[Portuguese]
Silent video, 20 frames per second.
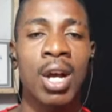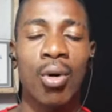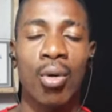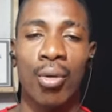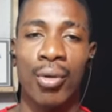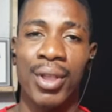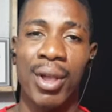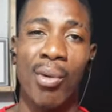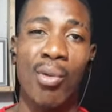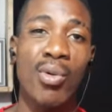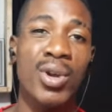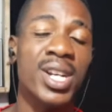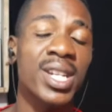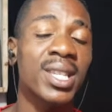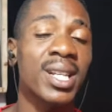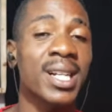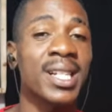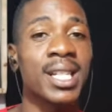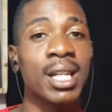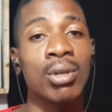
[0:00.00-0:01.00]
olha, um
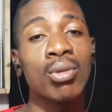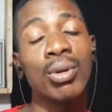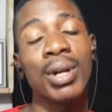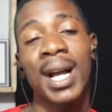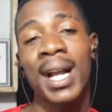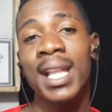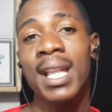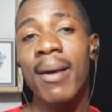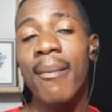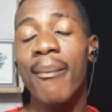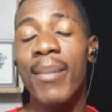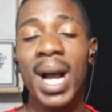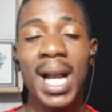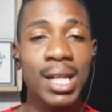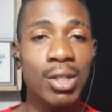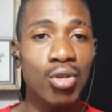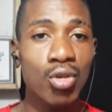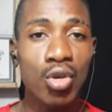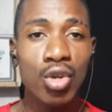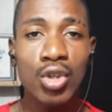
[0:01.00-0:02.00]
estrangeiro ganha
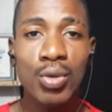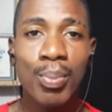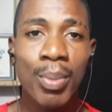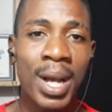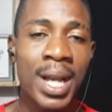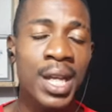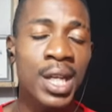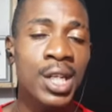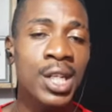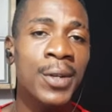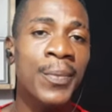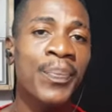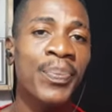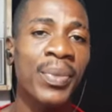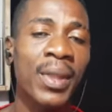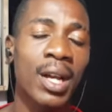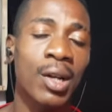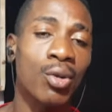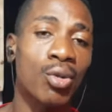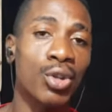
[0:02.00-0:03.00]
mais no nosso país
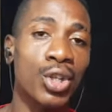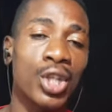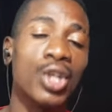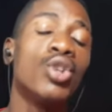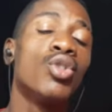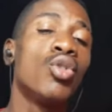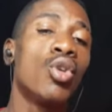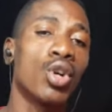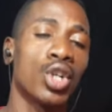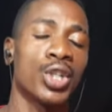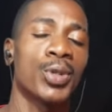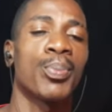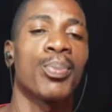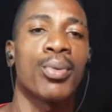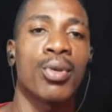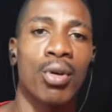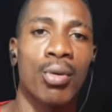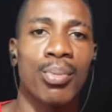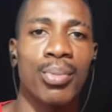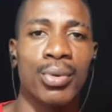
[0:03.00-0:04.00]
do que nós
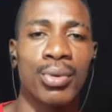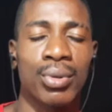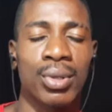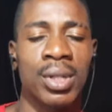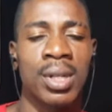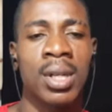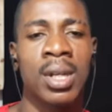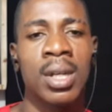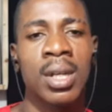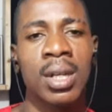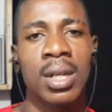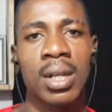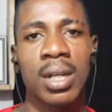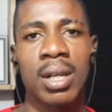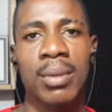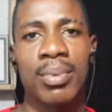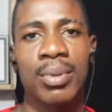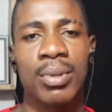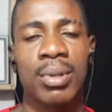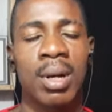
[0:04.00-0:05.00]
próprios,
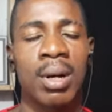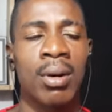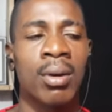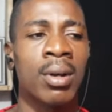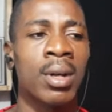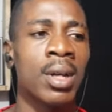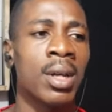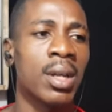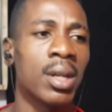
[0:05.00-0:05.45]
né, pessoal?